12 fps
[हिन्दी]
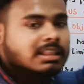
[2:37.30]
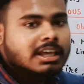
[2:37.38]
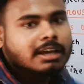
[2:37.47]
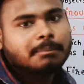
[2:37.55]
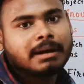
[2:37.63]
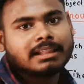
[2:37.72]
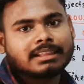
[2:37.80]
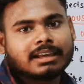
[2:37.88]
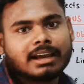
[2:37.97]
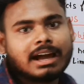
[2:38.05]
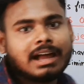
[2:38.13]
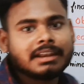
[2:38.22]
देख पाते
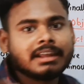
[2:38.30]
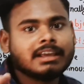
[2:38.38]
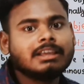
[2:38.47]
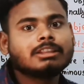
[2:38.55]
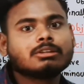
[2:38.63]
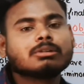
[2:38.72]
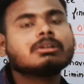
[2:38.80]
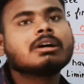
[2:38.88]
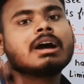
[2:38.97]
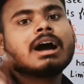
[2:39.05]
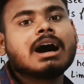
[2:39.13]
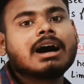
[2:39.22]
हैं और नहीं तो
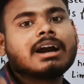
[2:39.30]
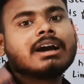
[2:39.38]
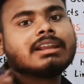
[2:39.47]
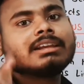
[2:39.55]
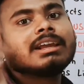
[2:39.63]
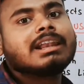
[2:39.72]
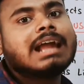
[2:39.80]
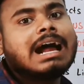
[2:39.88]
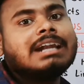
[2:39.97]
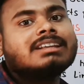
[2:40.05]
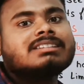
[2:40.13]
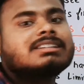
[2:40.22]
अगर ये
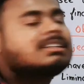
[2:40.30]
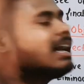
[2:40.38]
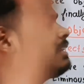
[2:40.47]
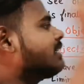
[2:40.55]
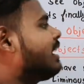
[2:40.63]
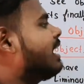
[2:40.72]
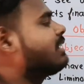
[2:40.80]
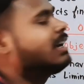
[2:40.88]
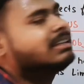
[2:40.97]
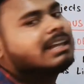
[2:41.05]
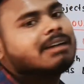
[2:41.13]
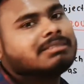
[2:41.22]
लाइट सीधा चला
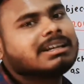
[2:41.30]
जाता